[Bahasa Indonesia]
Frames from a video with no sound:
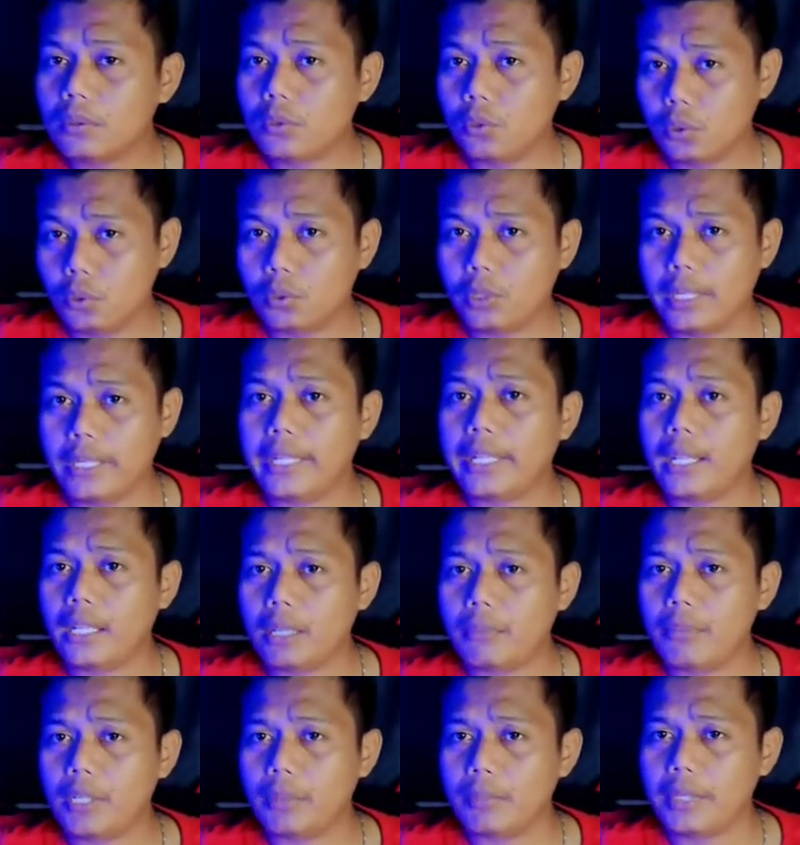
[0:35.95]
sulit
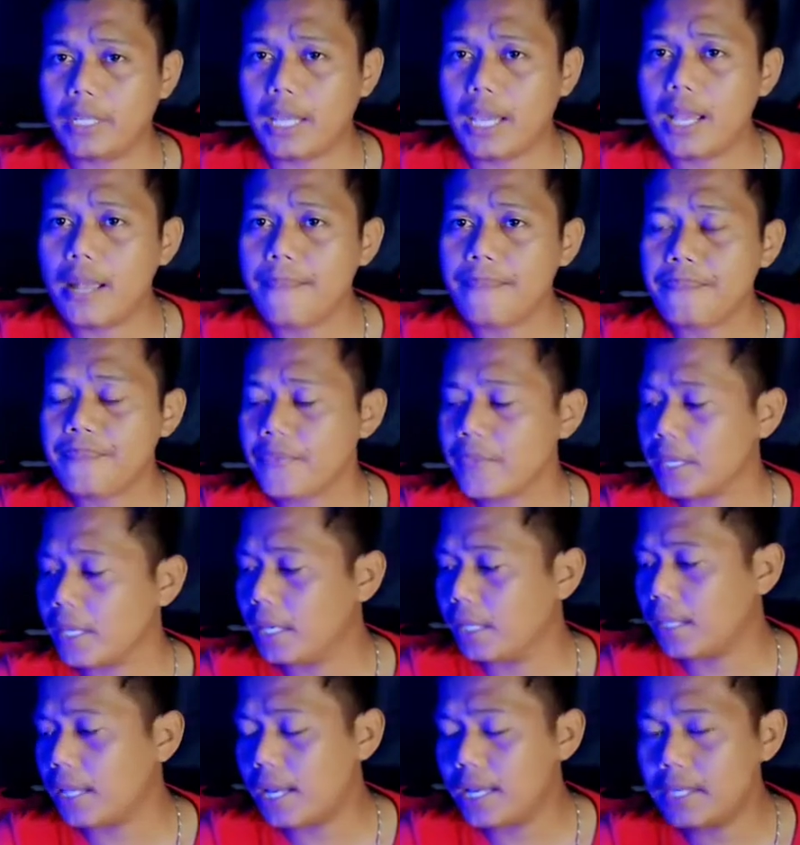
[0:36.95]
ya teman-teman ya
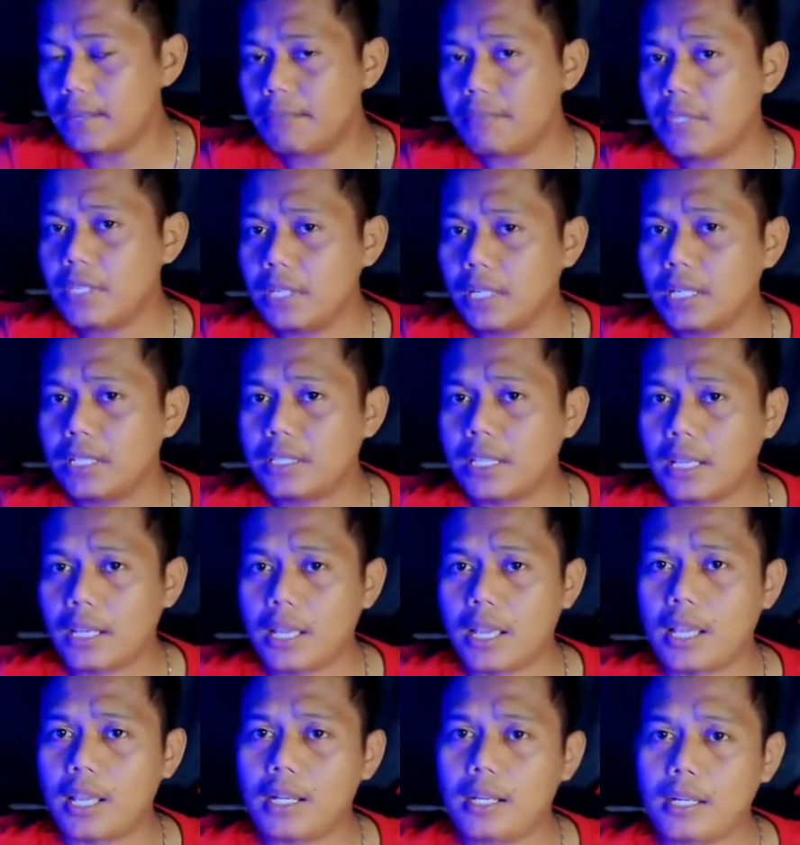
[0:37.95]
kita hanya
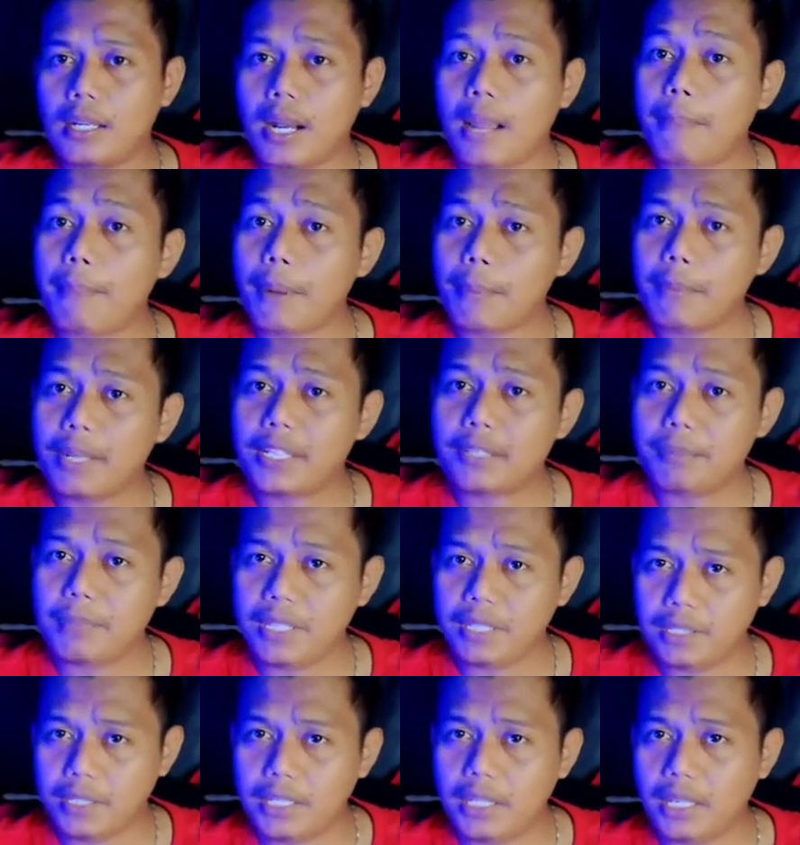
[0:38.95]
menyelesaikan 18
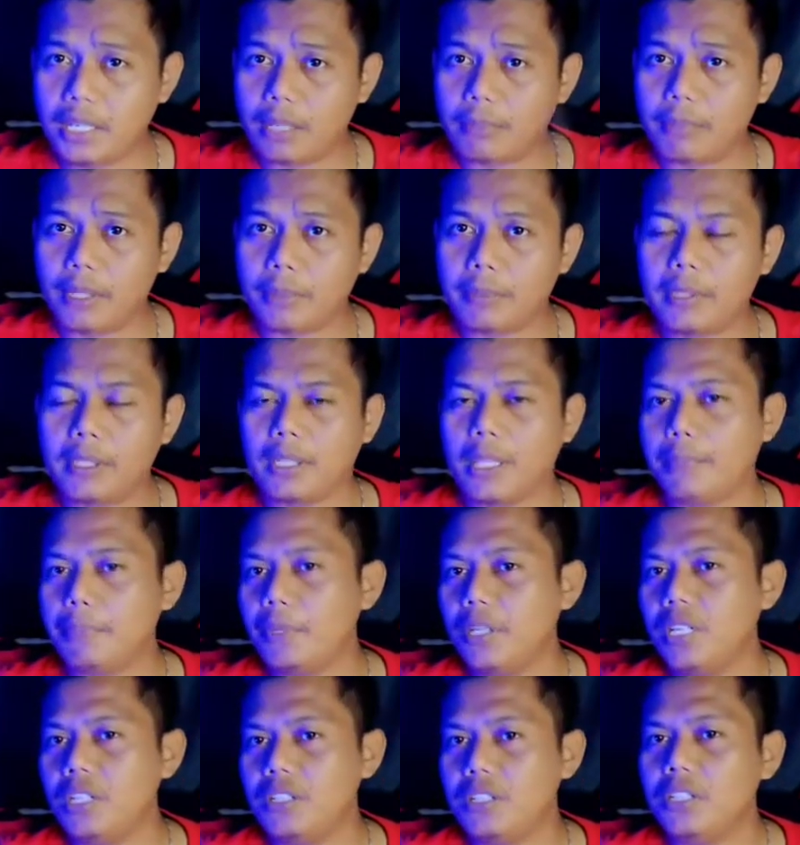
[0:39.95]
misi ya teman-teman
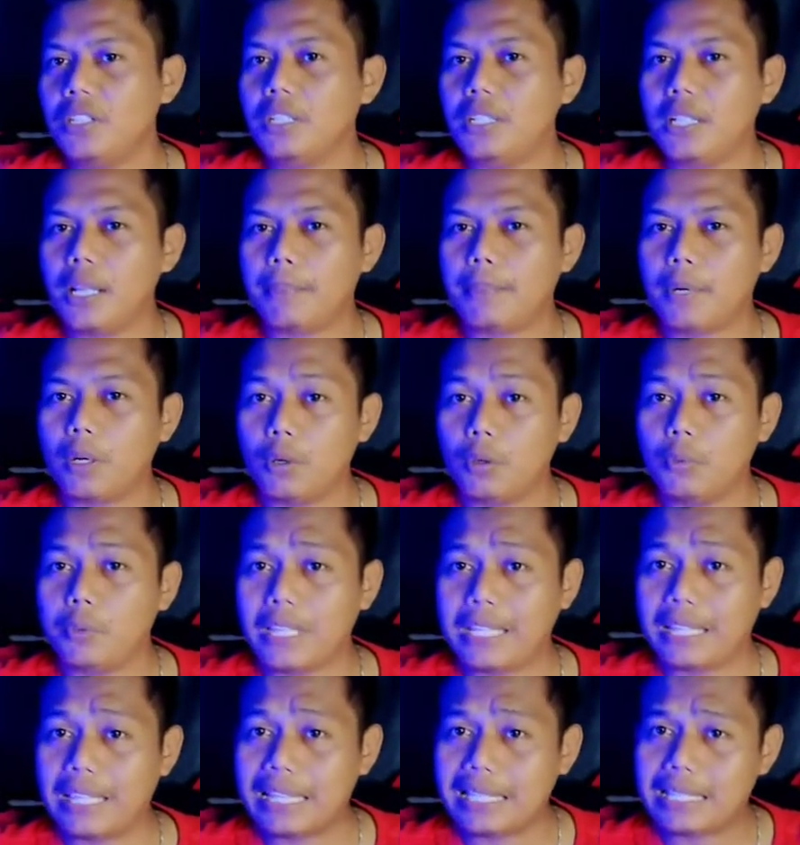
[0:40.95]
tapi di sini tidak perlu
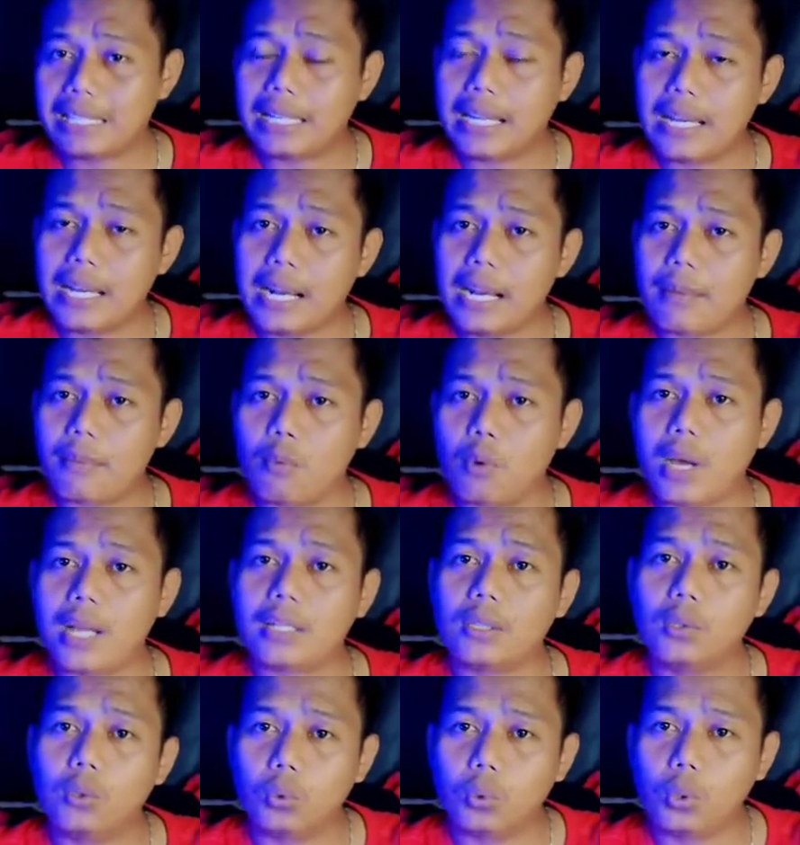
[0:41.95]
kita jeda dalam
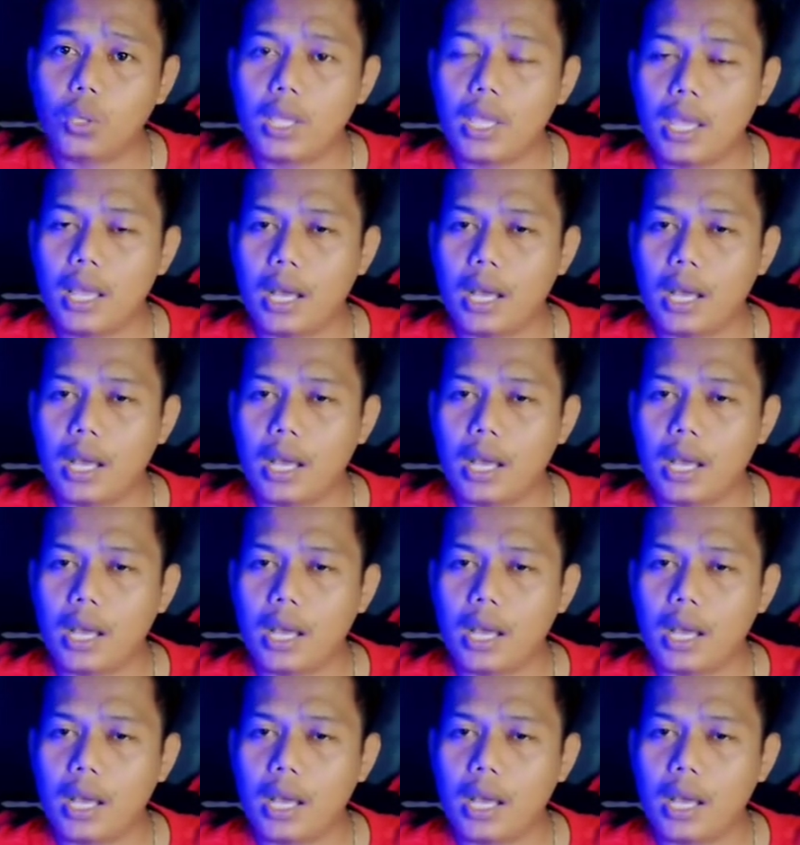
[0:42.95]
waktu